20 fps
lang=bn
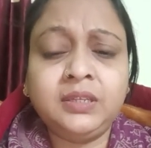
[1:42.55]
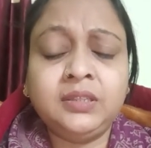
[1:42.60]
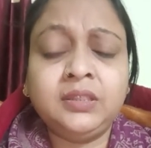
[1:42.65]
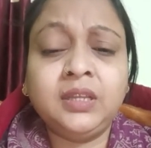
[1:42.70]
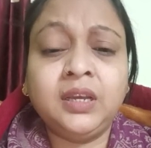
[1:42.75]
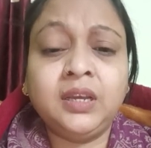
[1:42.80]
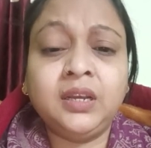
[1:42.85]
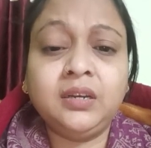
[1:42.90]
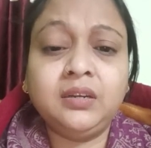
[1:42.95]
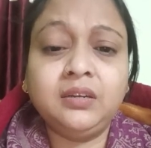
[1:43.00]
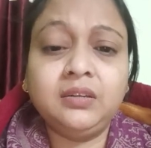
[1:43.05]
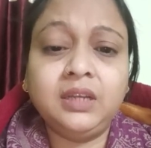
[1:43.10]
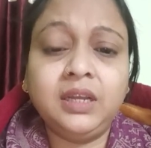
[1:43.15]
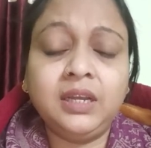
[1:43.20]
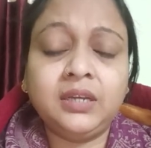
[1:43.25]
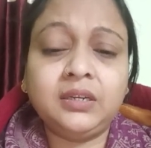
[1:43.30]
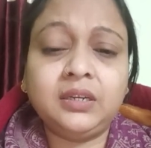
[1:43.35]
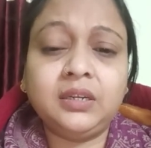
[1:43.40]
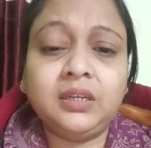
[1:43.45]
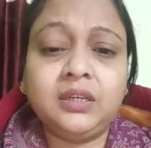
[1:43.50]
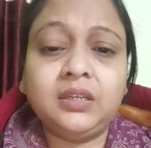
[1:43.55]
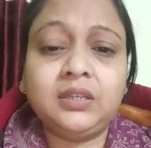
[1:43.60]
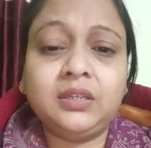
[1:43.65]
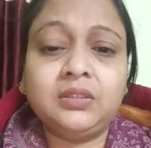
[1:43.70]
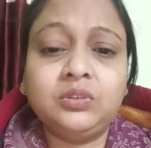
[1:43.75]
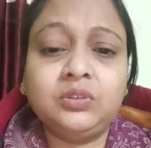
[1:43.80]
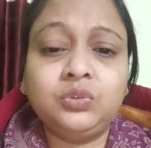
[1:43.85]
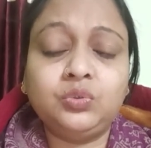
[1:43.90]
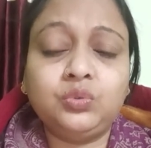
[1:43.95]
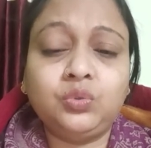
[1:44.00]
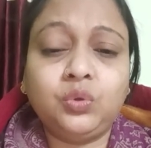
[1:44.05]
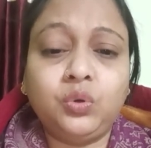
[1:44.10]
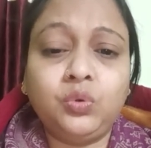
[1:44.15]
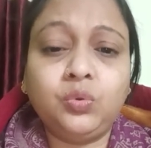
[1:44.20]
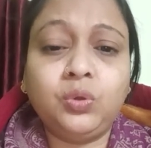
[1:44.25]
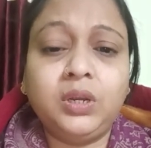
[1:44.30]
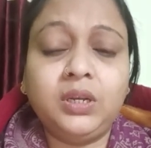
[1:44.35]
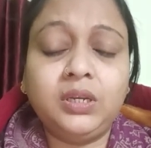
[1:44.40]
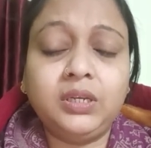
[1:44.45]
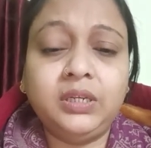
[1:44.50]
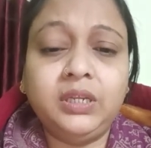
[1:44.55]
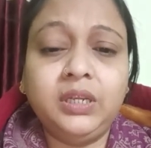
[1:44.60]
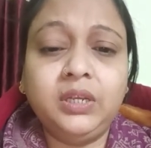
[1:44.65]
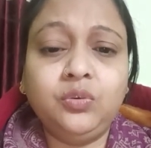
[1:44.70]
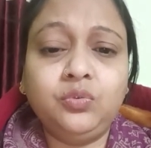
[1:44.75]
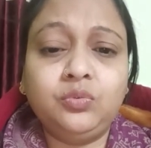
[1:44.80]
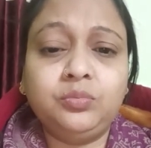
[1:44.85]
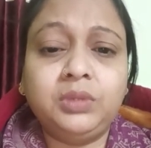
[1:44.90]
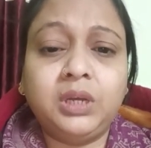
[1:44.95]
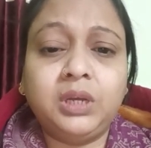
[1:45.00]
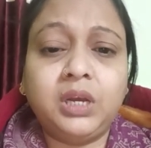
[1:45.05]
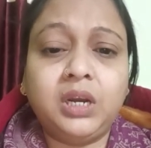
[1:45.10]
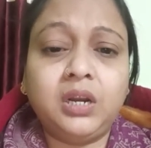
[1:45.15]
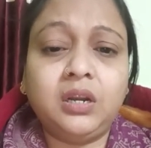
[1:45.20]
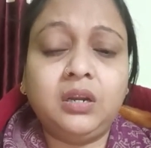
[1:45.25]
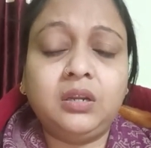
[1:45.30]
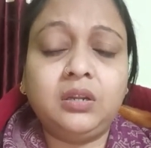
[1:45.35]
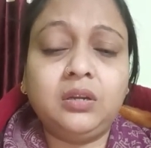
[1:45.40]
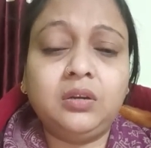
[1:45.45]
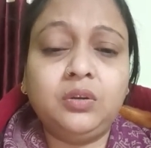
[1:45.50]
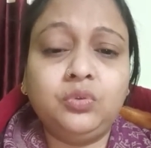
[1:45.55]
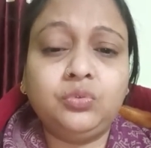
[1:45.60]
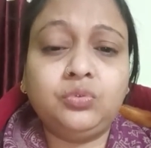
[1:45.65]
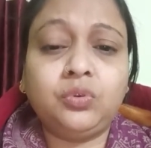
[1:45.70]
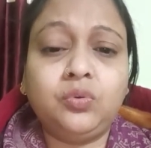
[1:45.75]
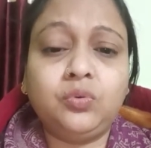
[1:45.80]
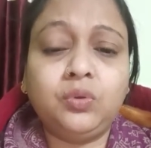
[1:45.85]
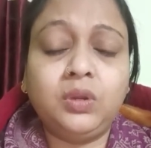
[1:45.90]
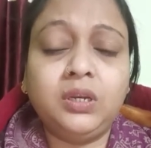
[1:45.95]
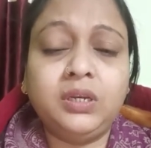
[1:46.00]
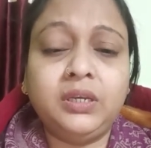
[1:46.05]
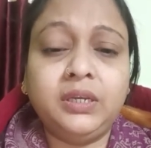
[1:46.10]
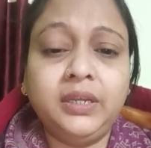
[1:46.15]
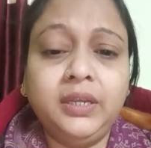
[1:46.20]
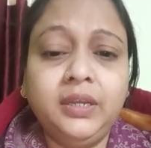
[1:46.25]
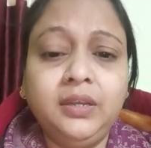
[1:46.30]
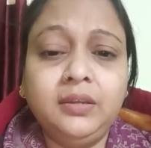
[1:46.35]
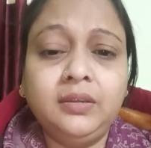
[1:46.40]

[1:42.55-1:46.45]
তার একটা তরোয়াল নিয়ে খুব ধারালো তরোয়াল নিয়ে